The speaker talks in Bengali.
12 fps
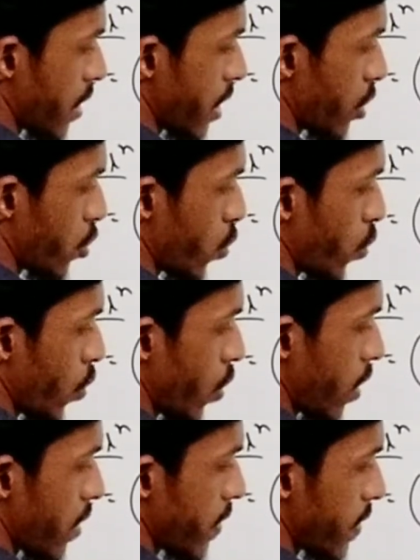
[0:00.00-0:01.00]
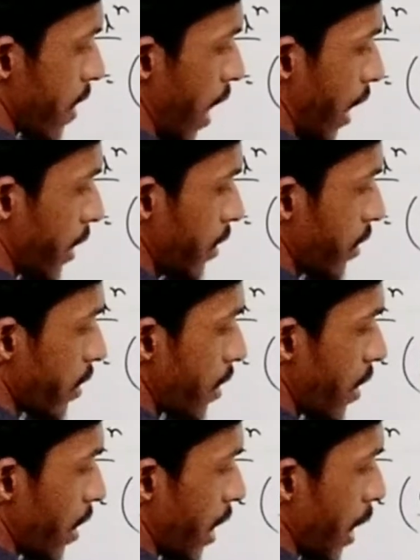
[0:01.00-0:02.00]
সি টু সাইন
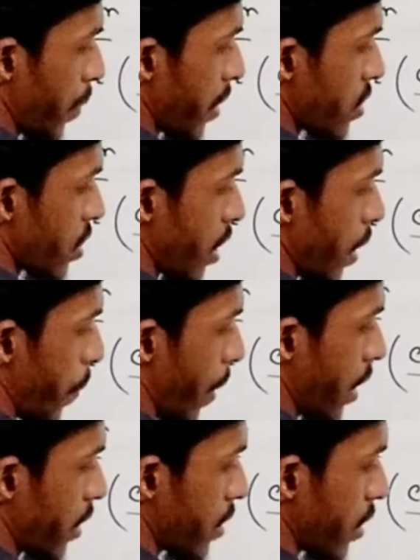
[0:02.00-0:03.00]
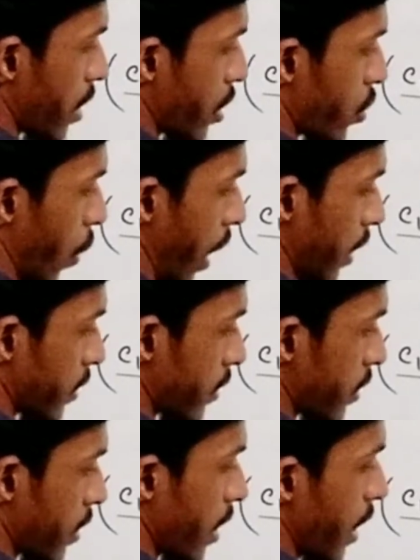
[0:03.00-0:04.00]
ইমাজিনারি পার্ট ইন্টু এক্স
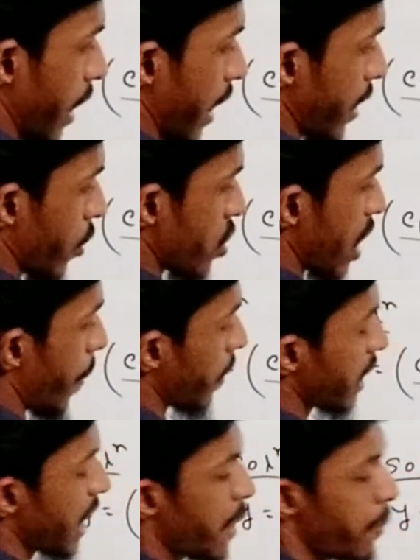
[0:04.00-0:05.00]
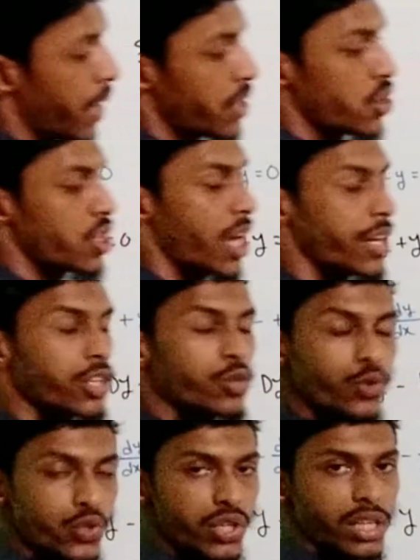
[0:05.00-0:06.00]
এটা হচ্ছে আমাদের ইমাজিনারি
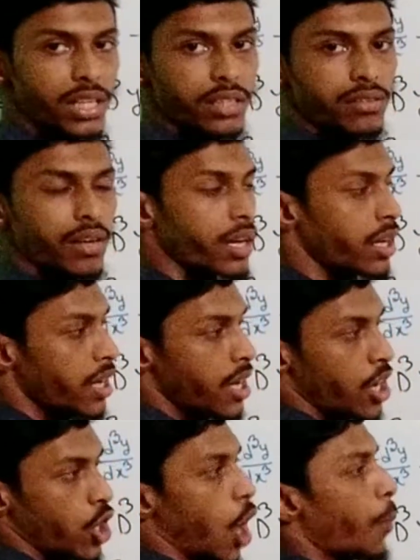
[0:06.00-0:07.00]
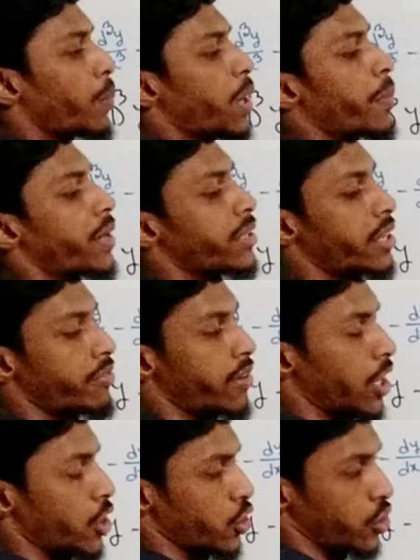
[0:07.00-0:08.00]
রুটসের ক্ষেত্রে কমপ্লিমেন্টারি
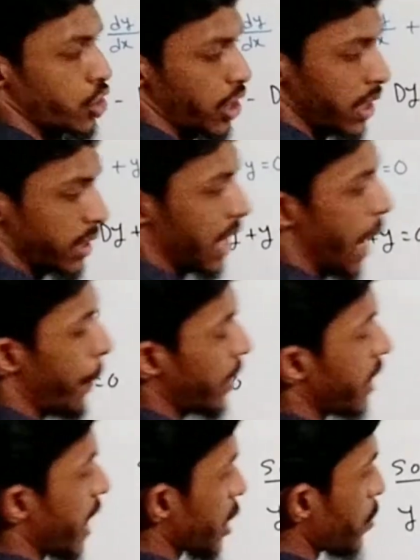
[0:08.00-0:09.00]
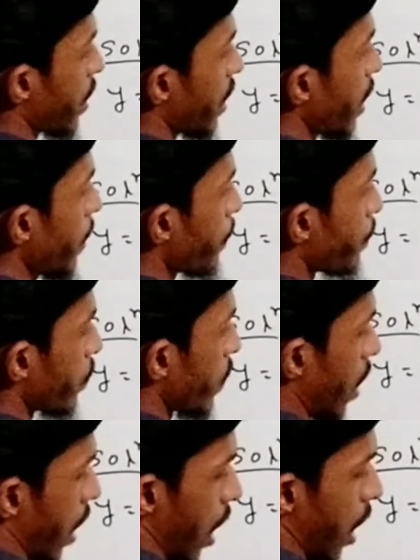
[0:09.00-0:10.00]
ফাংশন সেক্ষেত্রে আমাদের আসবে কি
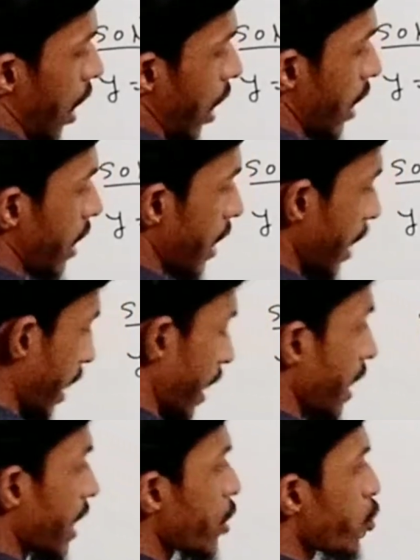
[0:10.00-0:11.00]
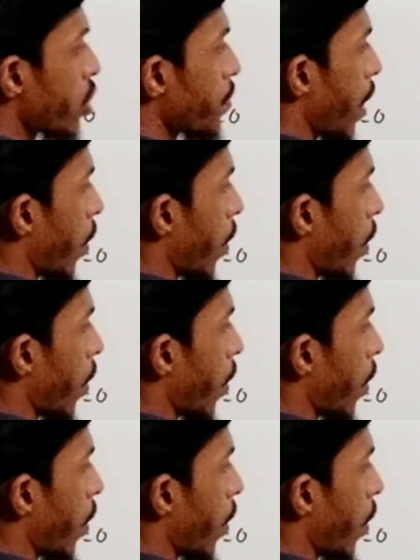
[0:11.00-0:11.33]
এখানে ই টু দি